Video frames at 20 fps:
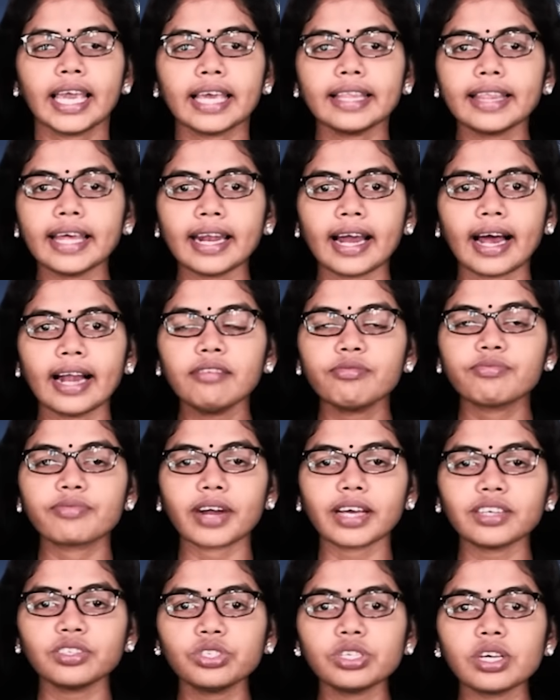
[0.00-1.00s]
இதனால்
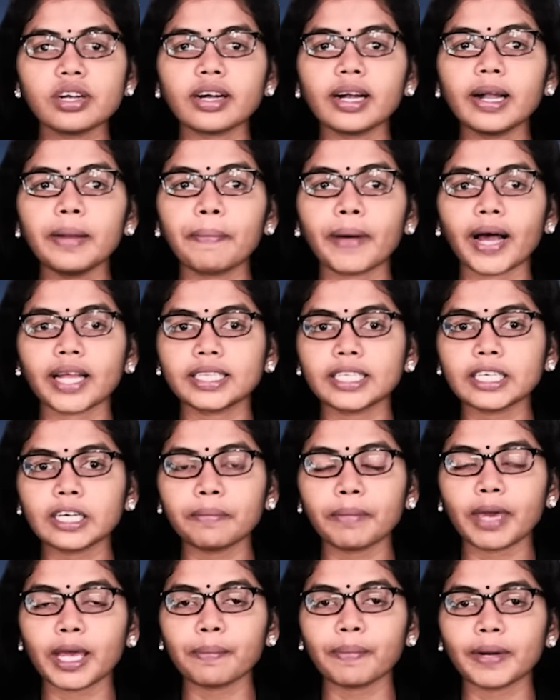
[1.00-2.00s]
ரஷ்யர்கள்
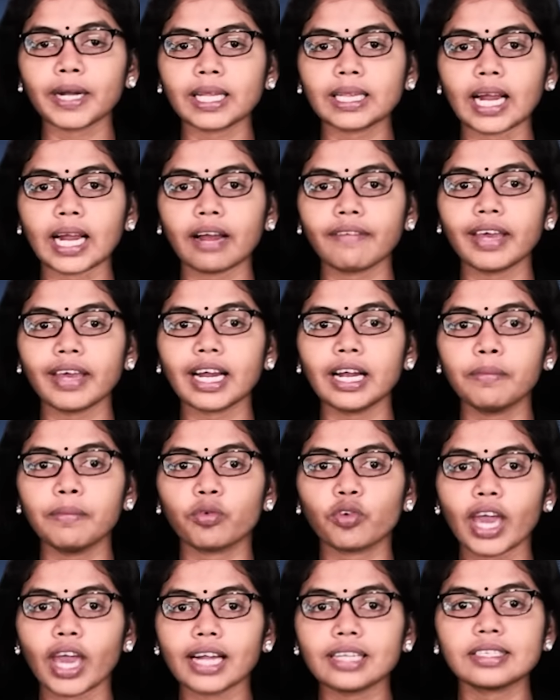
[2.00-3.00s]
பத்துக்கும் மேற்பட்ட தடவைகள்
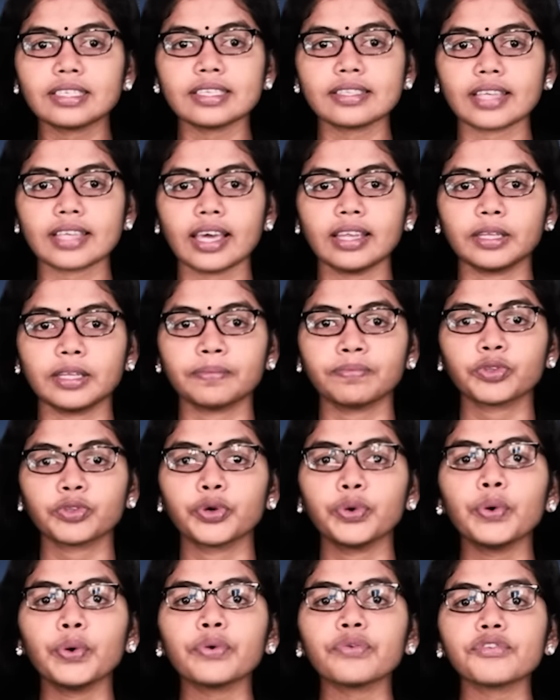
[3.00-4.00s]
முயற்சி செய்தும்
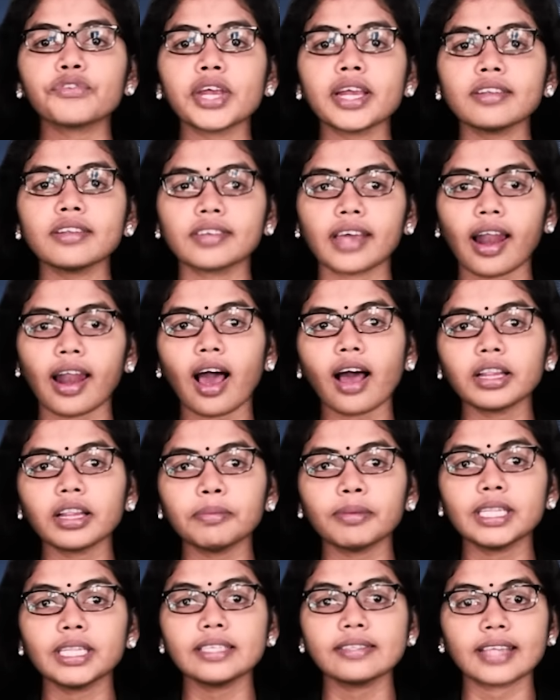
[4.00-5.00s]
உக்ரைன்
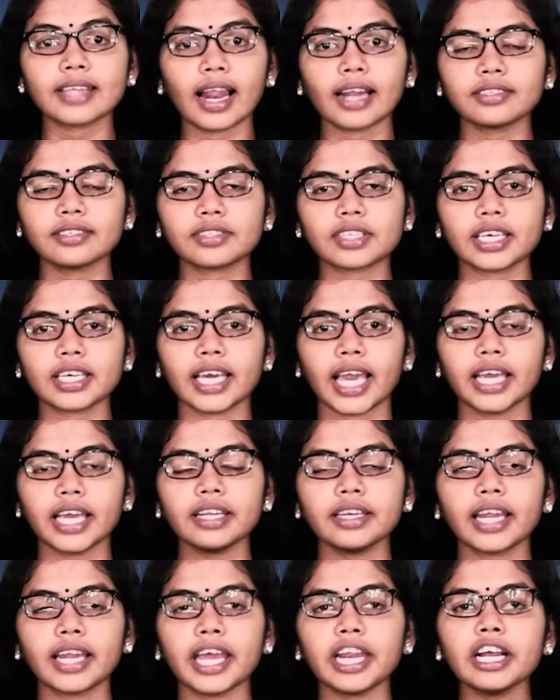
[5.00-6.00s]
ஜனாதிபதி ஜெலன்ஸ்கியை
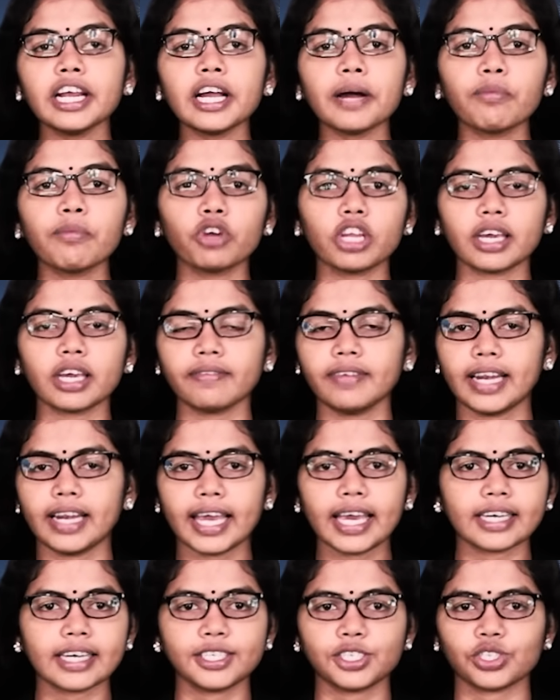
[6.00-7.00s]
நெருங்க
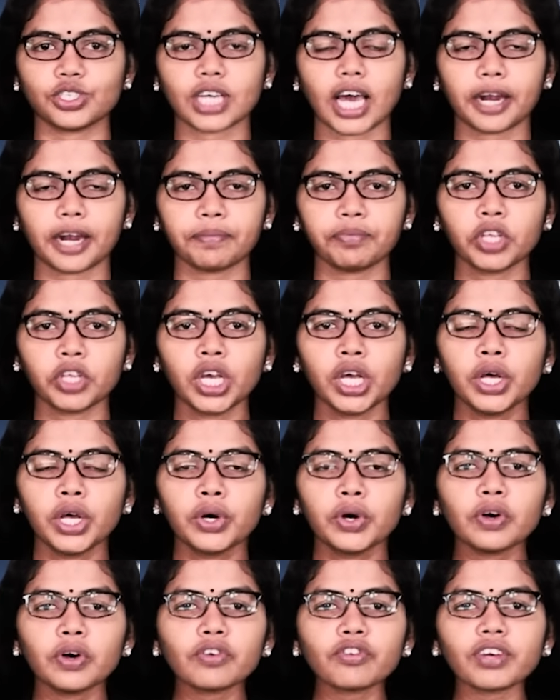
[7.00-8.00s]
முடியவில்லை என்றார்
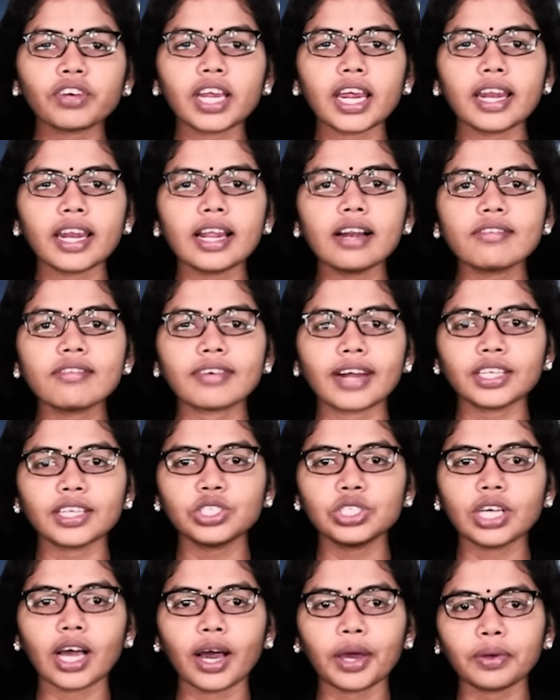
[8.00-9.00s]
உக்ரைனில்
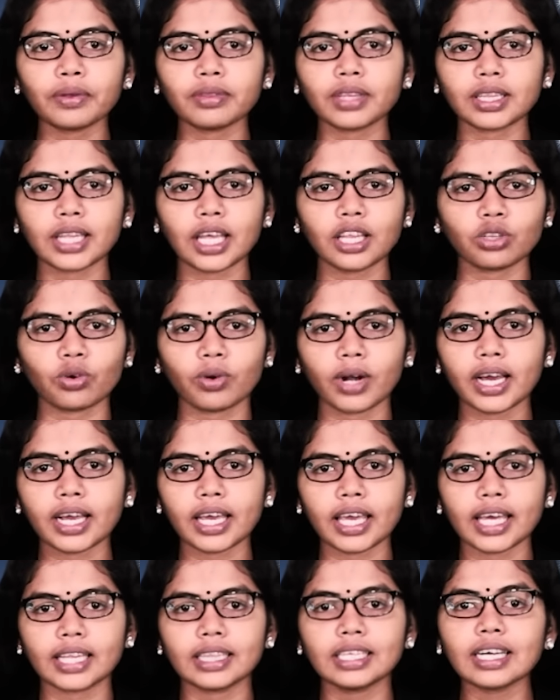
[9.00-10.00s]
ரஷ்யா யுத்தத்தை
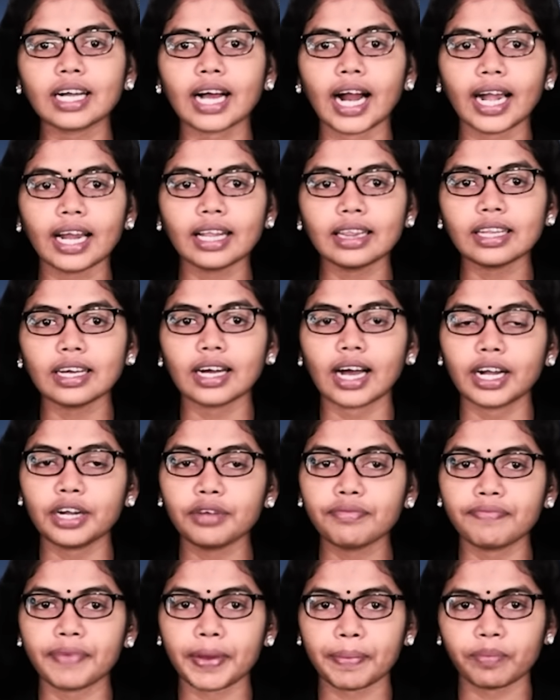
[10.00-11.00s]
தொடங்கியது கடந்த
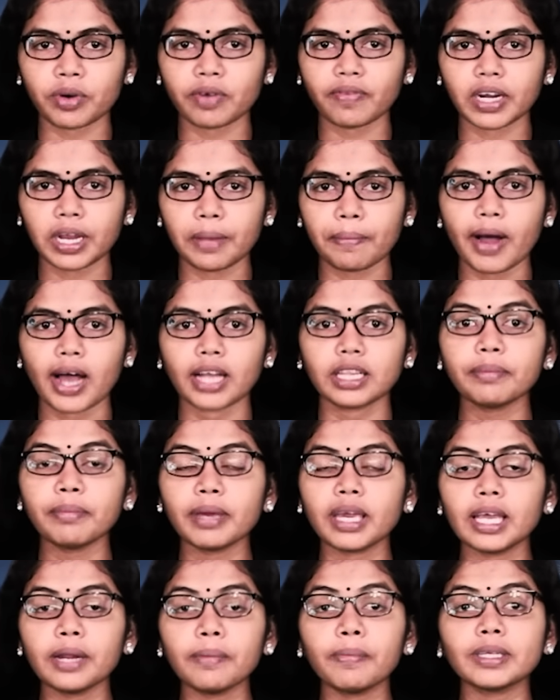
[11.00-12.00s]
ஆண்டு பிப்ரவரி
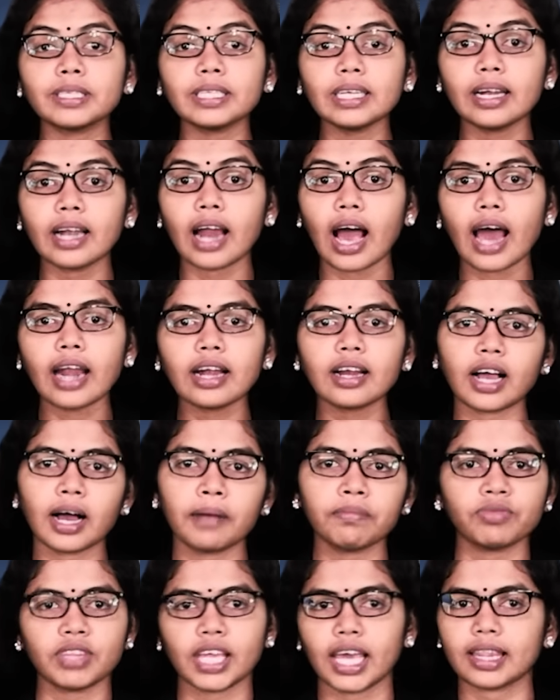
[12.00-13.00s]
மாதம் இருபத்தி
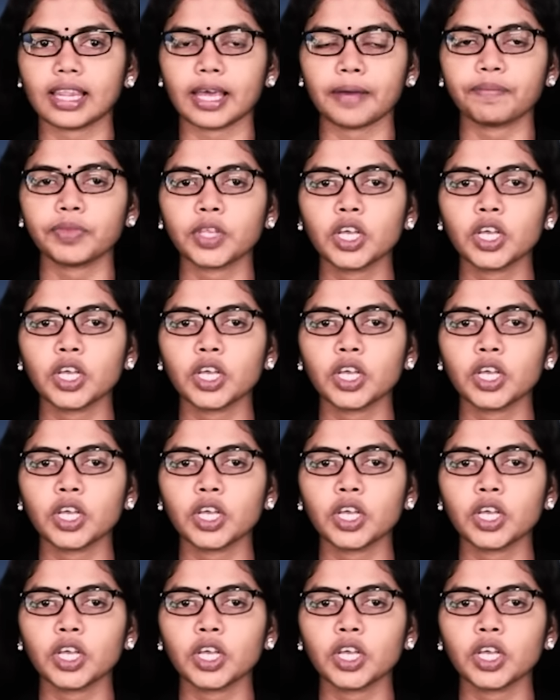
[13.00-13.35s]
நான்காம் தேதி